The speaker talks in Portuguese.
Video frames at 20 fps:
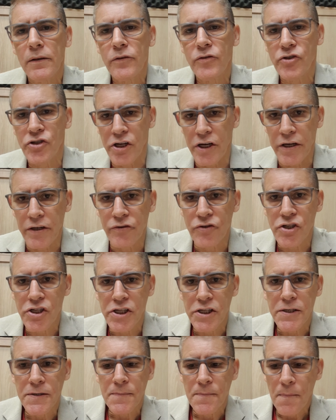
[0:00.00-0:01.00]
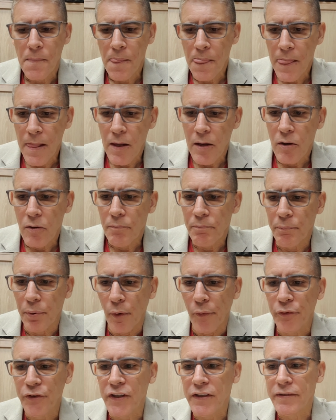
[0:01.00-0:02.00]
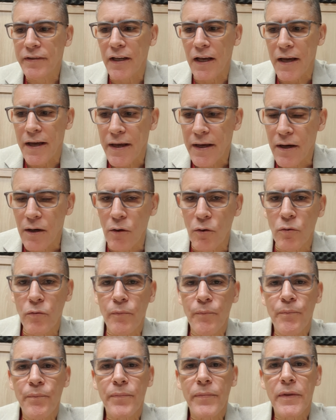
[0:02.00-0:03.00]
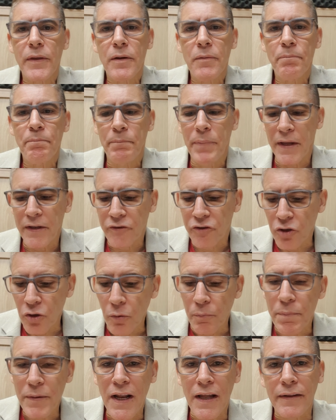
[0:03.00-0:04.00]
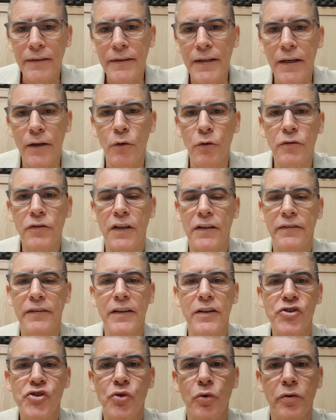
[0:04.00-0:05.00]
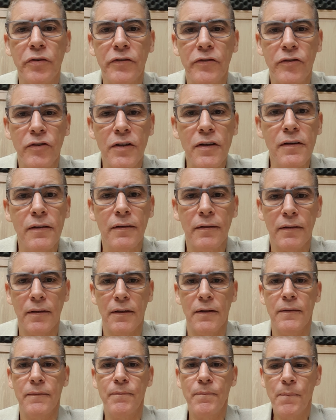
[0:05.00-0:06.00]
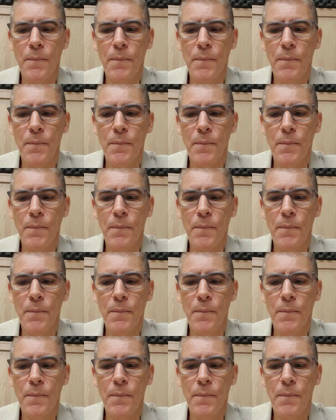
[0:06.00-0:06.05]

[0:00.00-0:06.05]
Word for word: Gente, povo de Israel pediu para Deus fazer justiça,